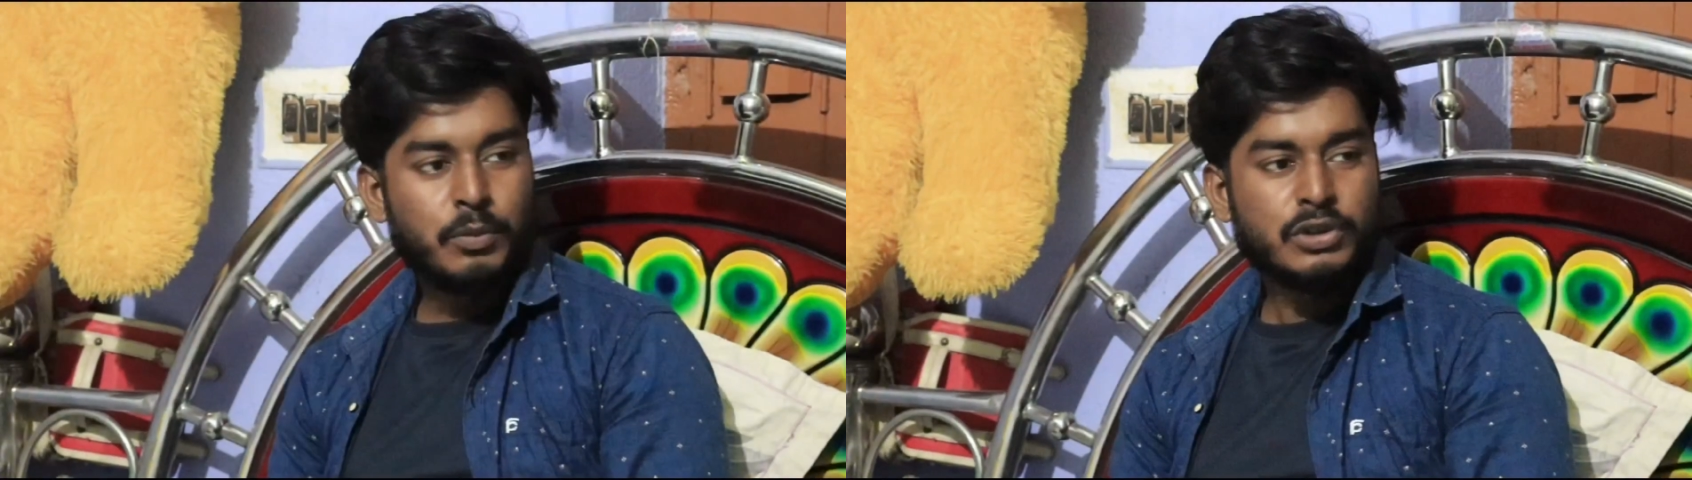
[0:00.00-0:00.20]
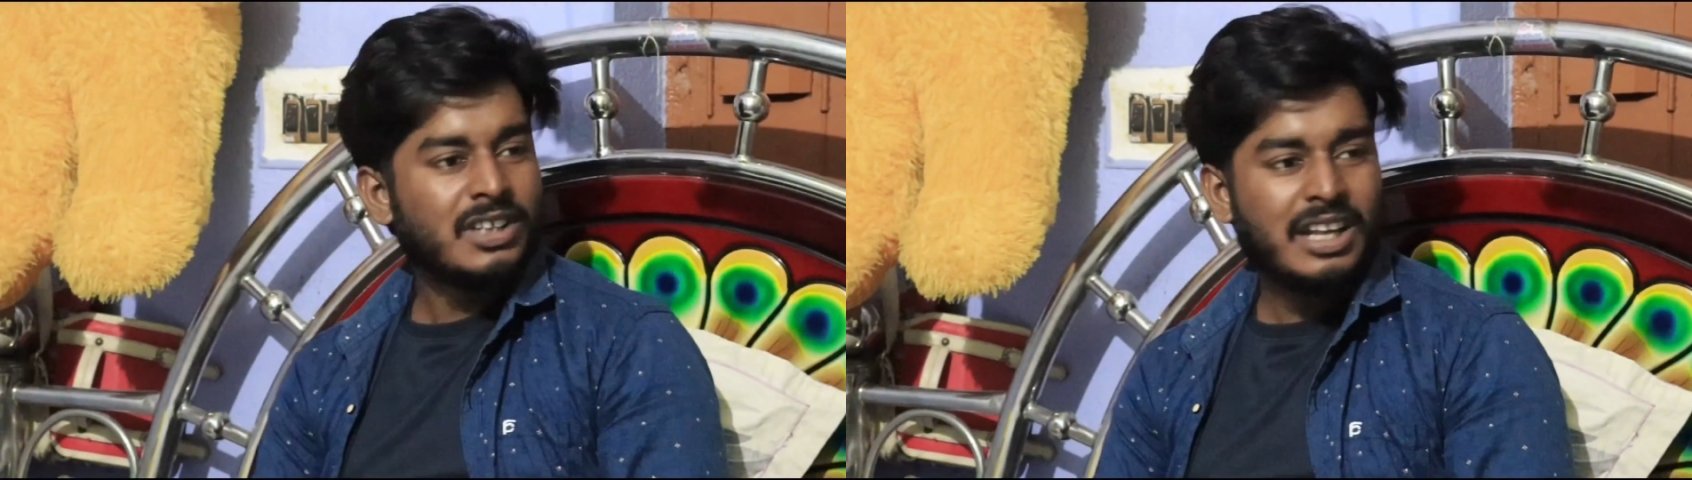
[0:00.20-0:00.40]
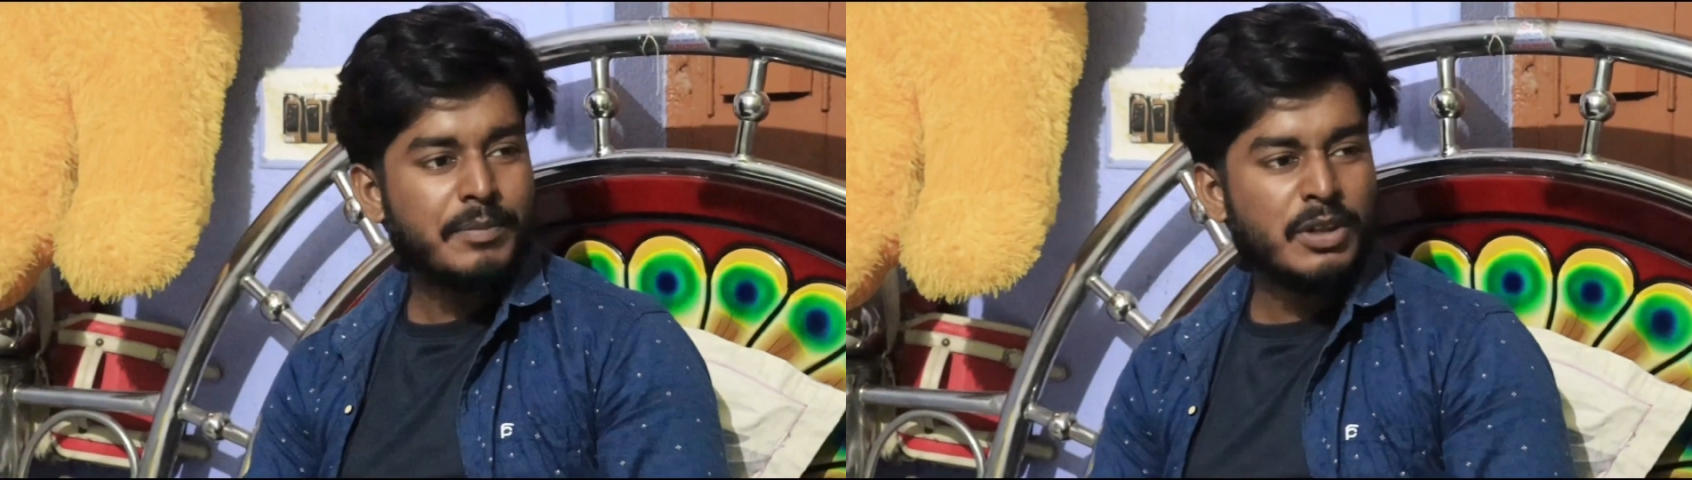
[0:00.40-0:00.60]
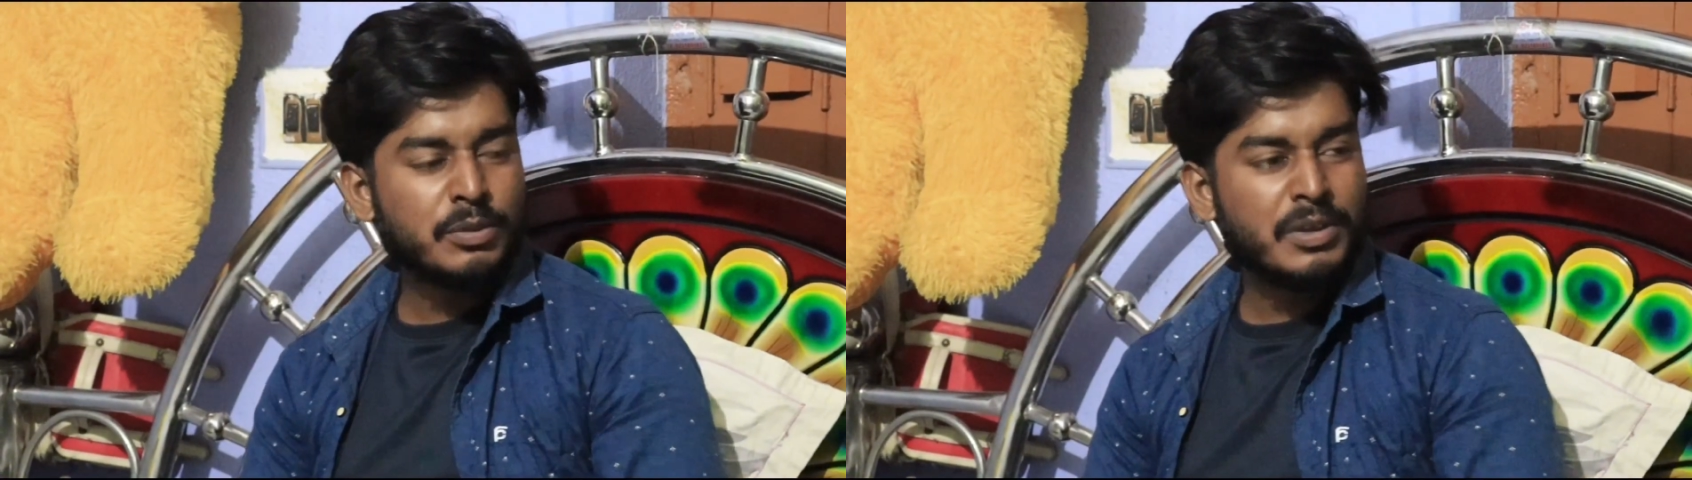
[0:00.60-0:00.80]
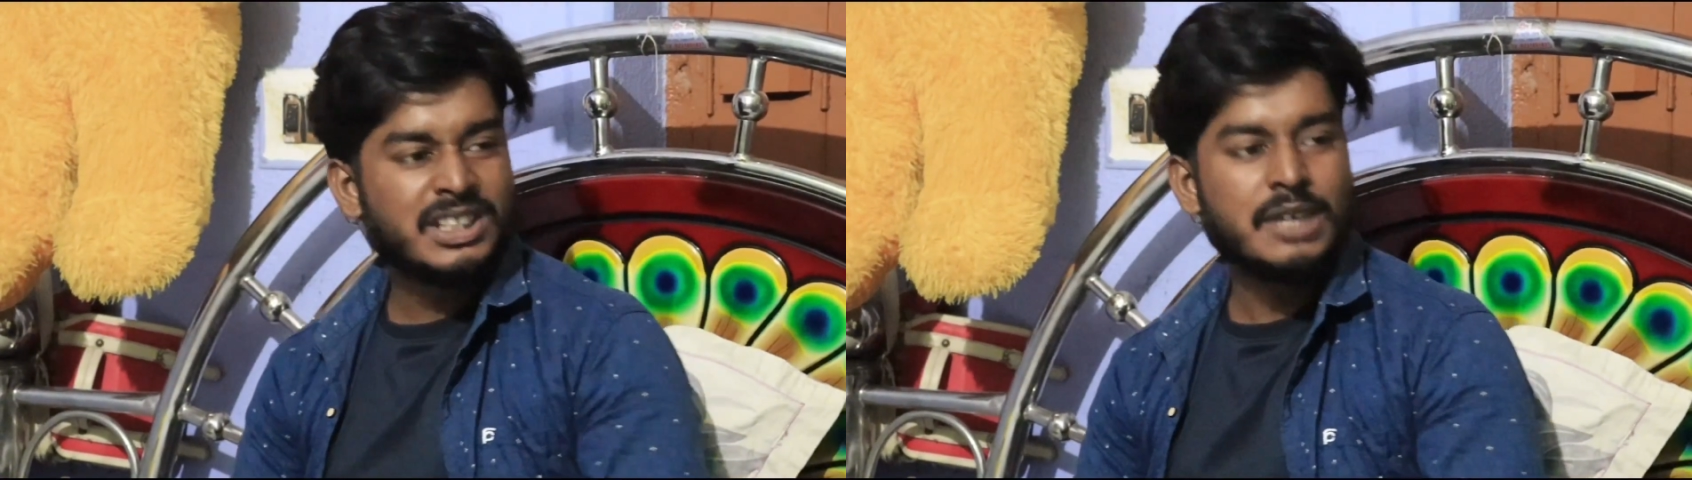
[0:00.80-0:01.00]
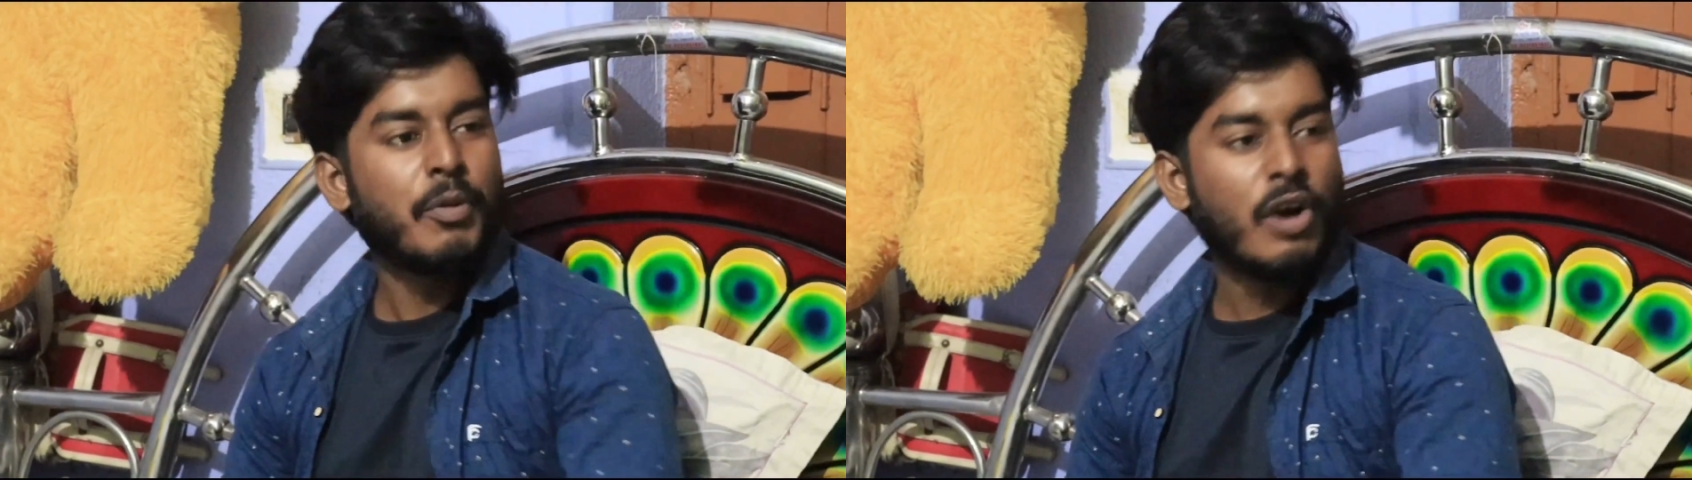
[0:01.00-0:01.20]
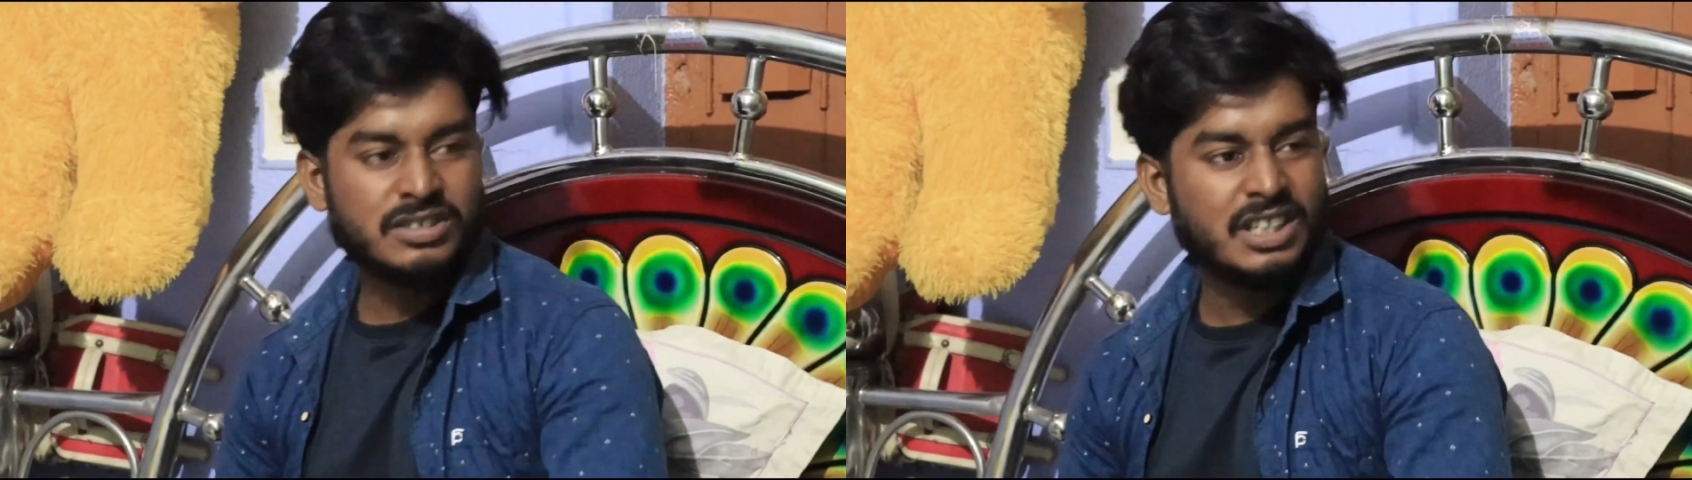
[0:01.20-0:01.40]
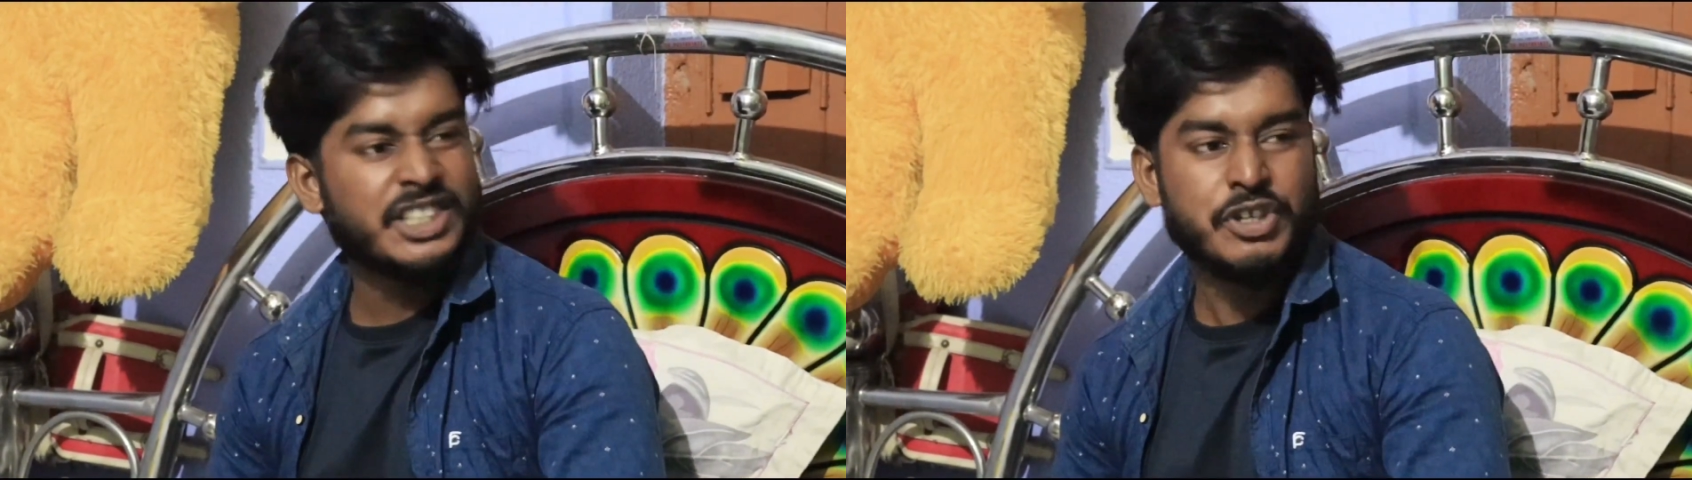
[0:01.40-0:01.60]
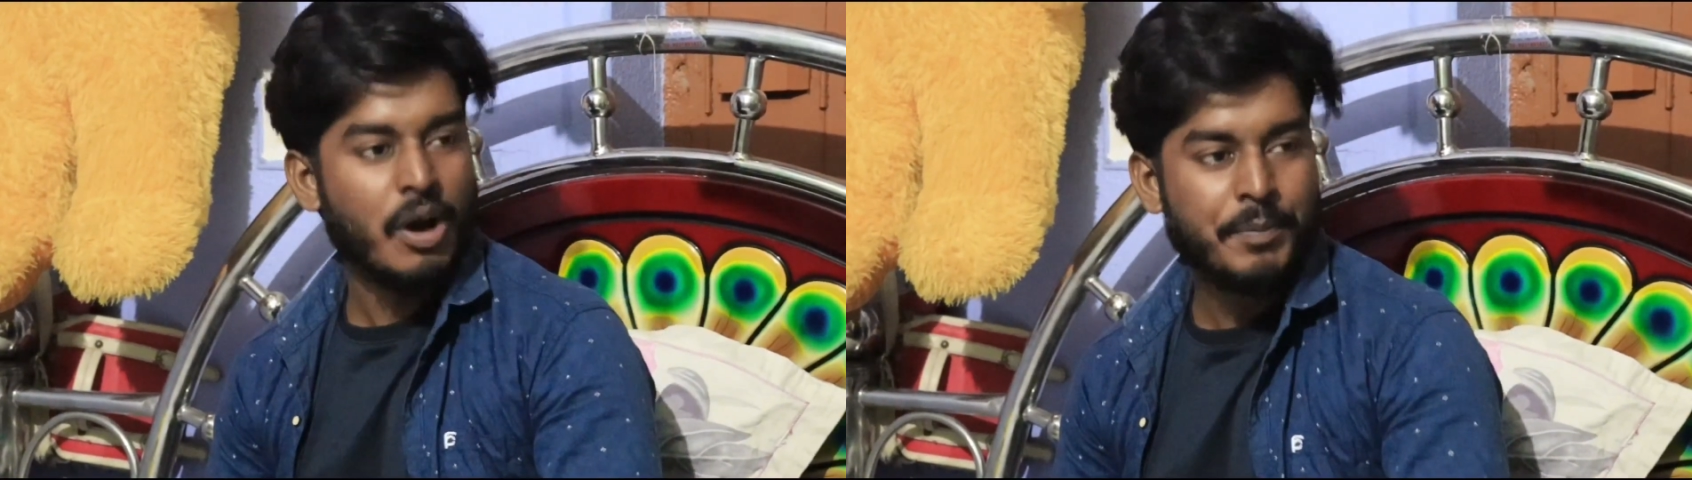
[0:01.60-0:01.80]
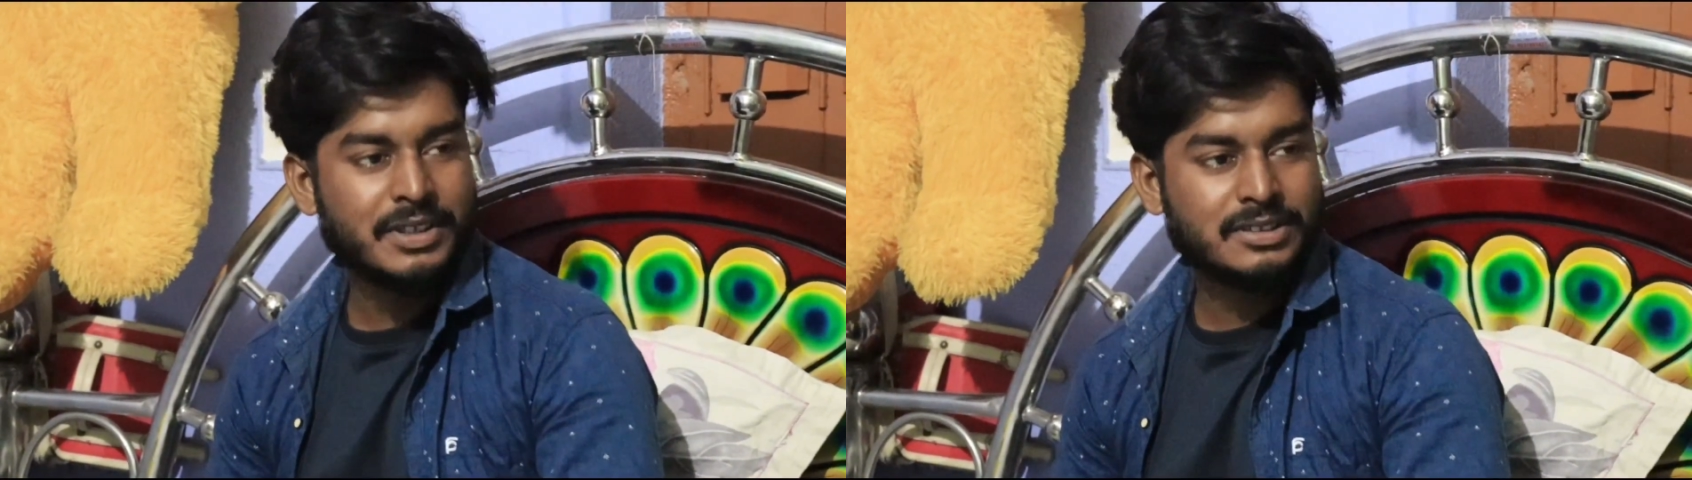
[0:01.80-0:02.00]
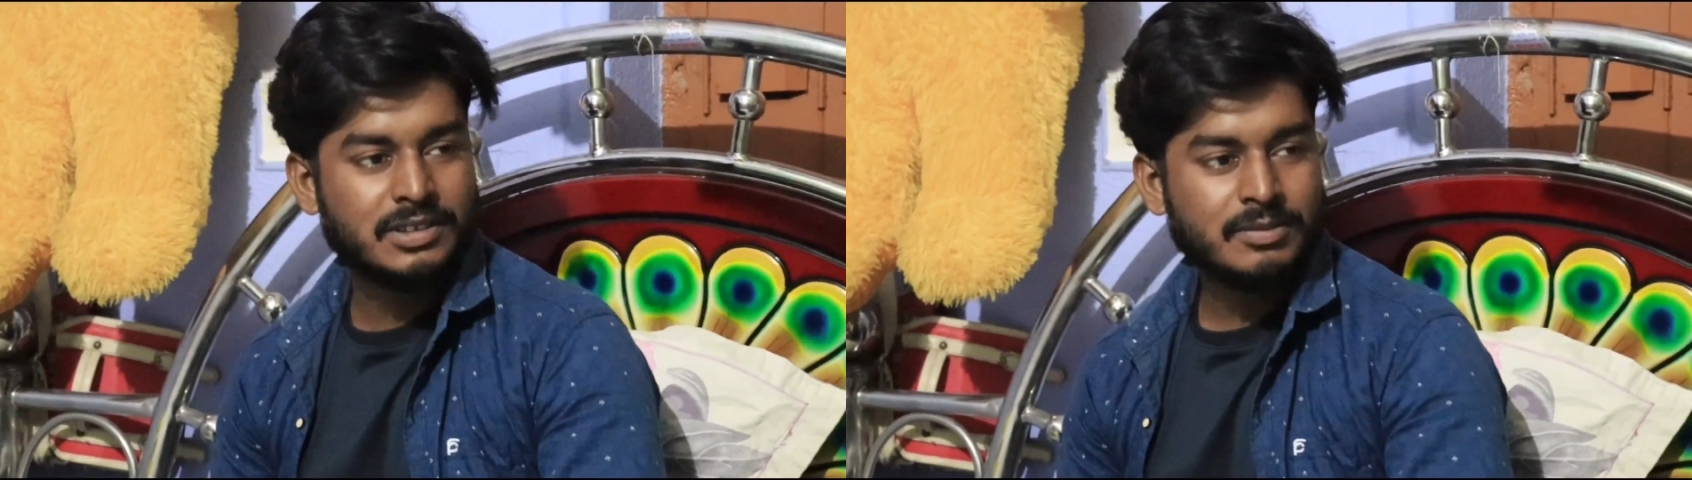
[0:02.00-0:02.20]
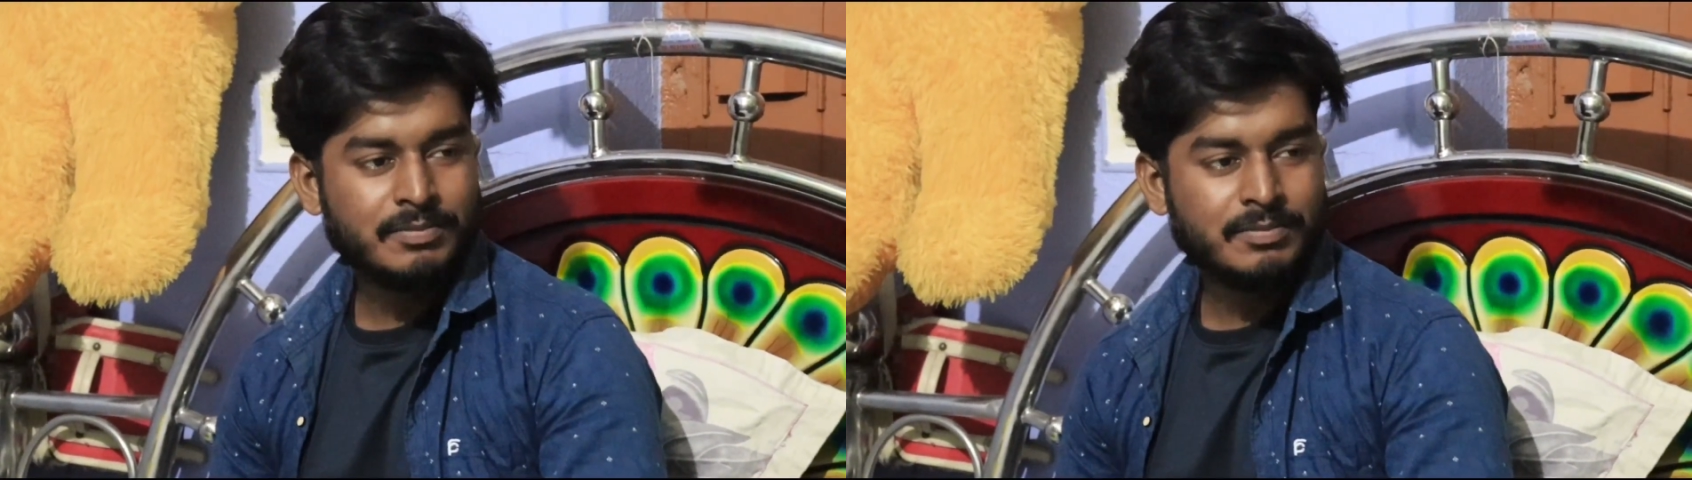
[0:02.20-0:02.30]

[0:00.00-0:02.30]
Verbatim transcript: বুঝলাম না তোমার কি বস আর কি অফিস